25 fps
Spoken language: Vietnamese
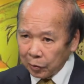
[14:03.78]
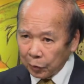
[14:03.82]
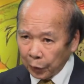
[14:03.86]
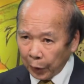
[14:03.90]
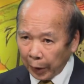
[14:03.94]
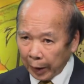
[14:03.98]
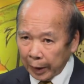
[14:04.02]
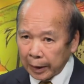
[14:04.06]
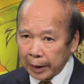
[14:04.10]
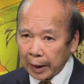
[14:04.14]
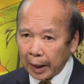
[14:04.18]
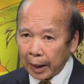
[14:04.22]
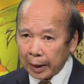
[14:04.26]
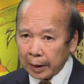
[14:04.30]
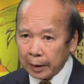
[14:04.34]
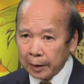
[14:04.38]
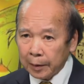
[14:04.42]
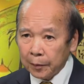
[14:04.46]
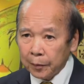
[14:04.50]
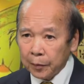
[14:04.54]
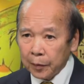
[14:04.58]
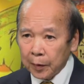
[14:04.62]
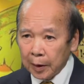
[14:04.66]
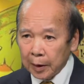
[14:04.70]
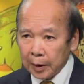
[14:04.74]
quyền thần
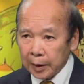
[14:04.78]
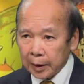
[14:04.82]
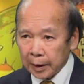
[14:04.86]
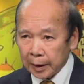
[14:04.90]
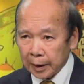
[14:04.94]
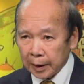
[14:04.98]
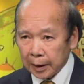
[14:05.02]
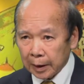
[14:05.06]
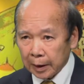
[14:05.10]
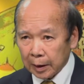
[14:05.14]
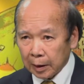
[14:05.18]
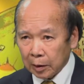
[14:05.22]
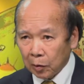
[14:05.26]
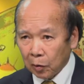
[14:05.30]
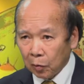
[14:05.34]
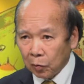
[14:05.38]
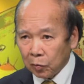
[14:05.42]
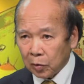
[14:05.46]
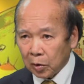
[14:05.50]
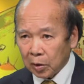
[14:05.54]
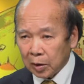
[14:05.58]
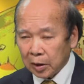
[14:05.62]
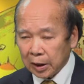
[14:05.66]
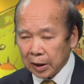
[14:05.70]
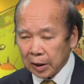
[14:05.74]
thì lúc
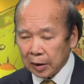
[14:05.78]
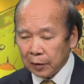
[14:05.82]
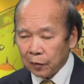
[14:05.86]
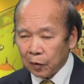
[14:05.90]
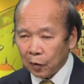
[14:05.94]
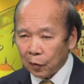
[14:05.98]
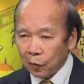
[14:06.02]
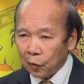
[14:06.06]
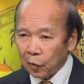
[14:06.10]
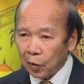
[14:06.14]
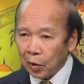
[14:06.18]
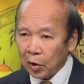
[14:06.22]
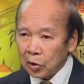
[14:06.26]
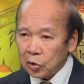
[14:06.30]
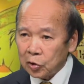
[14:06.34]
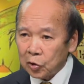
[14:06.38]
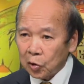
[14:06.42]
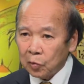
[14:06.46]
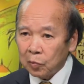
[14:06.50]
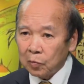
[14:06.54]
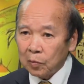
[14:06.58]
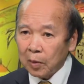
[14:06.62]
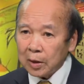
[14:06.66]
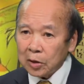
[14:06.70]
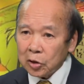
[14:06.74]
đó khi mà vua Ngô
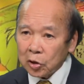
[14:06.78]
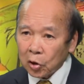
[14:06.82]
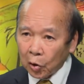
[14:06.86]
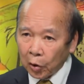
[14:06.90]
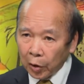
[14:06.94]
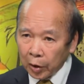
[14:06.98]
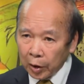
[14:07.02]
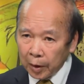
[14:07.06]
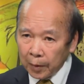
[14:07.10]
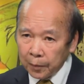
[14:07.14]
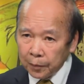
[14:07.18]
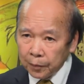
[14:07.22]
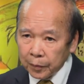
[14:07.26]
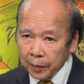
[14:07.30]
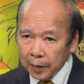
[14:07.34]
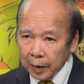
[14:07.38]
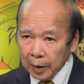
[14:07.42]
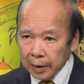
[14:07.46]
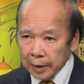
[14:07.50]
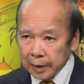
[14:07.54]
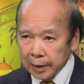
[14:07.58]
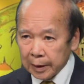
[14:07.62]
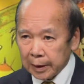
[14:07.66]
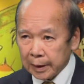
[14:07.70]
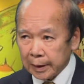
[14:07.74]
Trung mất rồi đó
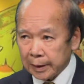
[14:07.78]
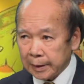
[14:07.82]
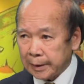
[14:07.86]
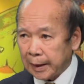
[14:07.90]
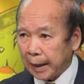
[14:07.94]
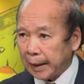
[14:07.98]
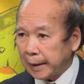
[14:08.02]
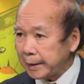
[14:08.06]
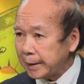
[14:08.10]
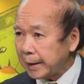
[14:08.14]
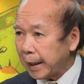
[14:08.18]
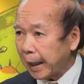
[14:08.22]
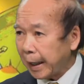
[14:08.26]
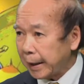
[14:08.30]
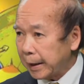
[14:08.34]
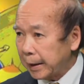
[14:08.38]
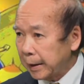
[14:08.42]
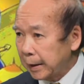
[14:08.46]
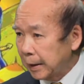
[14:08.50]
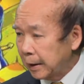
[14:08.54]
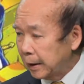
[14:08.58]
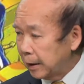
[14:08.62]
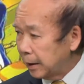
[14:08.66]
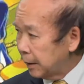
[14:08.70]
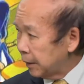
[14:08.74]
thì tranh giành
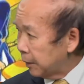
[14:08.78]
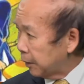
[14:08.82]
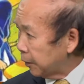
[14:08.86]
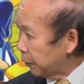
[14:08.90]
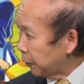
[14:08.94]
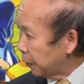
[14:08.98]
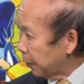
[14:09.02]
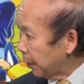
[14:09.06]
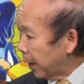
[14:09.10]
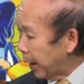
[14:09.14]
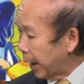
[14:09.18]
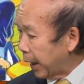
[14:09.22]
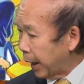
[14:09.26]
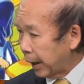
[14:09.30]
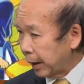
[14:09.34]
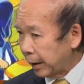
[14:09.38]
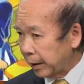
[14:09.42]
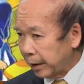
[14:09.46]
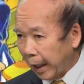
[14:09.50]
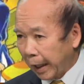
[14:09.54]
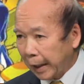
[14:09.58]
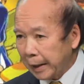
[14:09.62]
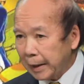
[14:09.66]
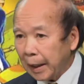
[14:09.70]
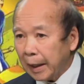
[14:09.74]
và
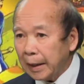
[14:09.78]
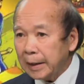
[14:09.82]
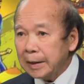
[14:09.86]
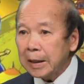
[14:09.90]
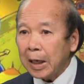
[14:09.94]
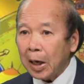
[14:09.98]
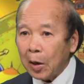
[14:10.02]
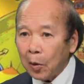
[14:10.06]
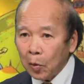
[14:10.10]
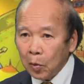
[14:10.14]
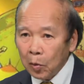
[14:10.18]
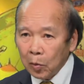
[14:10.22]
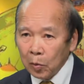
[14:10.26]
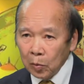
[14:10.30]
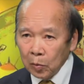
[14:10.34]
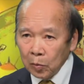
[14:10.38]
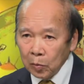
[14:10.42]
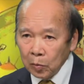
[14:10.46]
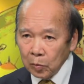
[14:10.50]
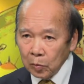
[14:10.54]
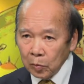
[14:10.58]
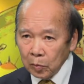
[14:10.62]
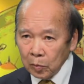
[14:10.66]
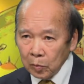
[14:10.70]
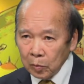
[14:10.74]
đánh lẫn nhau
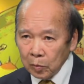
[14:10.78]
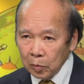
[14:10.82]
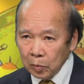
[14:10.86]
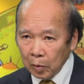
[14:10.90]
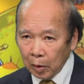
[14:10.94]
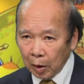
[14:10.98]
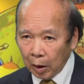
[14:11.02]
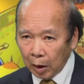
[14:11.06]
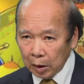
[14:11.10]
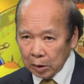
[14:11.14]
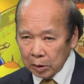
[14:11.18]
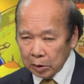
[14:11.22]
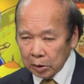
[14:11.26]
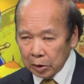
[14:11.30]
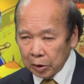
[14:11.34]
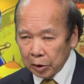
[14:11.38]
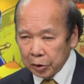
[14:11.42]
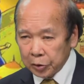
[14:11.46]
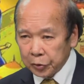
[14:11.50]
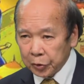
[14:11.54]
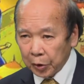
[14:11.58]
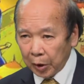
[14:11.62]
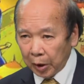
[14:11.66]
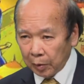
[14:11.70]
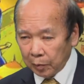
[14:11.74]
à, như cái
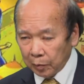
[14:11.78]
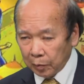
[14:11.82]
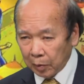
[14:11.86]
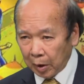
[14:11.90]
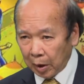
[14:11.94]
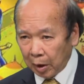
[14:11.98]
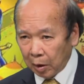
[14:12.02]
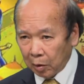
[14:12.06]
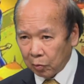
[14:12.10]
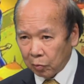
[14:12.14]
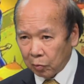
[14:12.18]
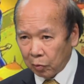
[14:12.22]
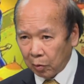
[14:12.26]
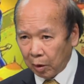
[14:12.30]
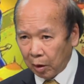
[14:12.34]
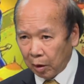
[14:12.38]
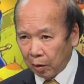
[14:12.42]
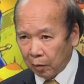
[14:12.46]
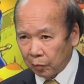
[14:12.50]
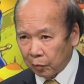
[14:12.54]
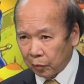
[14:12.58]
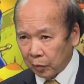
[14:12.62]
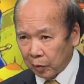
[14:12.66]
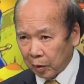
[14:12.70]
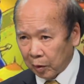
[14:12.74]
chuyện mà
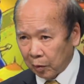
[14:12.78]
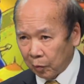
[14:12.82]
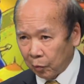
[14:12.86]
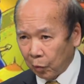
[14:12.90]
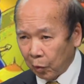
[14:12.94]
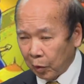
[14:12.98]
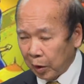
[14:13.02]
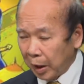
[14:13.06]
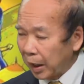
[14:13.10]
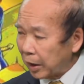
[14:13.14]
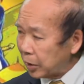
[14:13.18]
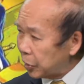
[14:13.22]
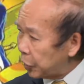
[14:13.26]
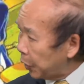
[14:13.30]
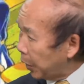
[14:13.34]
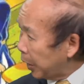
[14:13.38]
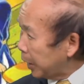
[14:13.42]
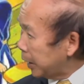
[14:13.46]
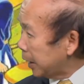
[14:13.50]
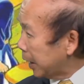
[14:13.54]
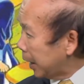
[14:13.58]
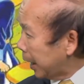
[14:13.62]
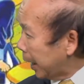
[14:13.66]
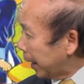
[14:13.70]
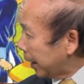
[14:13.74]
của ờ, Bùi Đắc
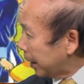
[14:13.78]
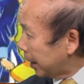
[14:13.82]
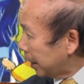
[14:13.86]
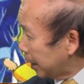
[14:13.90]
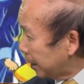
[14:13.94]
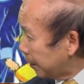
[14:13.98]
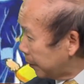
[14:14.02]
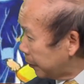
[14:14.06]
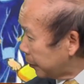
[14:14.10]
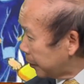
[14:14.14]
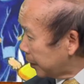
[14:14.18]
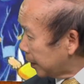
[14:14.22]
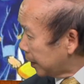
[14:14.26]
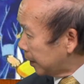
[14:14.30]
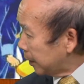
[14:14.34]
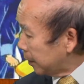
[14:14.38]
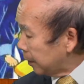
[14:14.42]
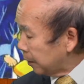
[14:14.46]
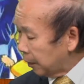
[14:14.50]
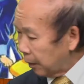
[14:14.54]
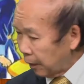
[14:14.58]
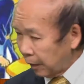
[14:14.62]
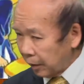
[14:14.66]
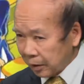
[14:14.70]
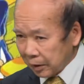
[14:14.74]
Tuyên chẳng hạn á yeah. Dạ. à,
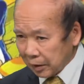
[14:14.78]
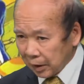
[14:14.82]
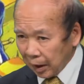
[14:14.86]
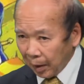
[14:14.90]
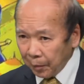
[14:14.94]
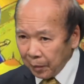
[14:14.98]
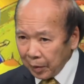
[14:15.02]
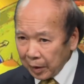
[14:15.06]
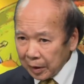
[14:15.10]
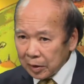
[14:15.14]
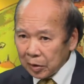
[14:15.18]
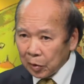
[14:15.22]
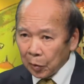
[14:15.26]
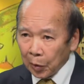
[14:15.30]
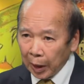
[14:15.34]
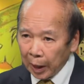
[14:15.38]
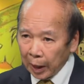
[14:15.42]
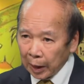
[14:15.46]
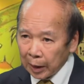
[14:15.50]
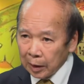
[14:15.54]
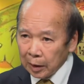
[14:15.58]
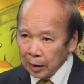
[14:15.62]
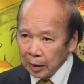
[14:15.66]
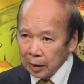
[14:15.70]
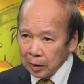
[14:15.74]
ờ, nắm hết
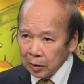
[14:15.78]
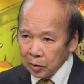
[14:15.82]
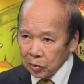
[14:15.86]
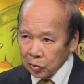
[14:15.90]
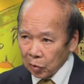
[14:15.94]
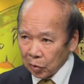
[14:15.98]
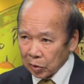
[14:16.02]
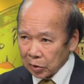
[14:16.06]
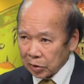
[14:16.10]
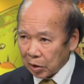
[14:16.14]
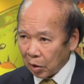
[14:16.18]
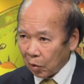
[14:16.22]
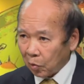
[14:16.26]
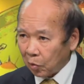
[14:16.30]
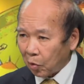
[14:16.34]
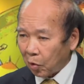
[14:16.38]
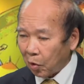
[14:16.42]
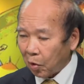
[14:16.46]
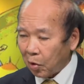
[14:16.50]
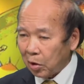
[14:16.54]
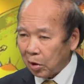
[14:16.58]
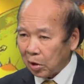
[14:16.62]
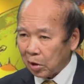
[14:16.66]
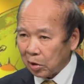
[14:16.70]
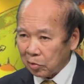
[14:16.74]
quyền rồi sau
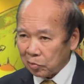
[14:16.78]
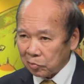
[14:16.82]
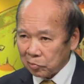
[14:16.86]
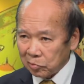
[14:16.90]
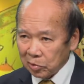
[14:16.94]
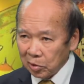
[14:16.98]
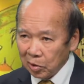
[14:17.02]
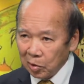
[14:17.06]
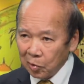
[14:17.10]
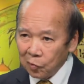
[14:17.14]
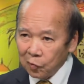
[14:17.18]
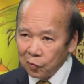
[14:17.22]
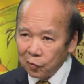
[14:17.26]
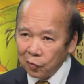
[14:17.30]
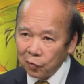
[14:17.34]
đó là những